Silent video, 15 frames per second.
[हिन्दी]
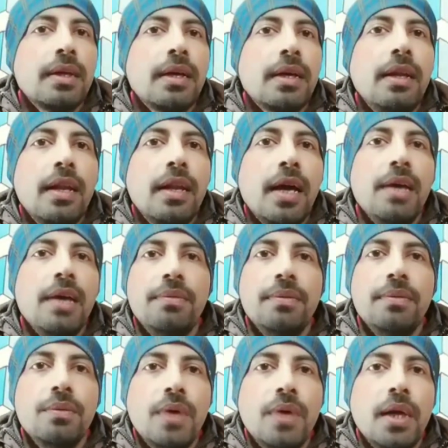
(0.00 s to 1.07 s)
लाइव
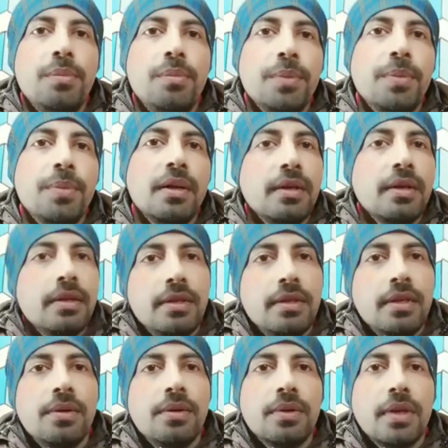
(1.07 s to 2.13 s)
वॉलपेपर ये
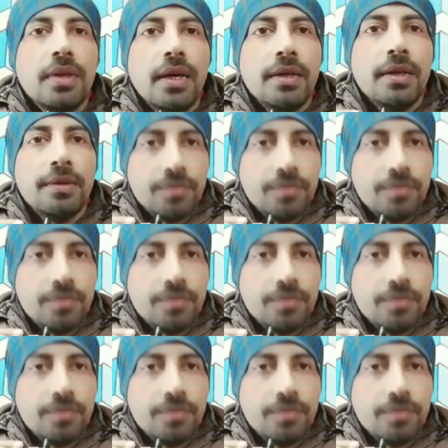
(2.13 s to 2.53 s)
होता है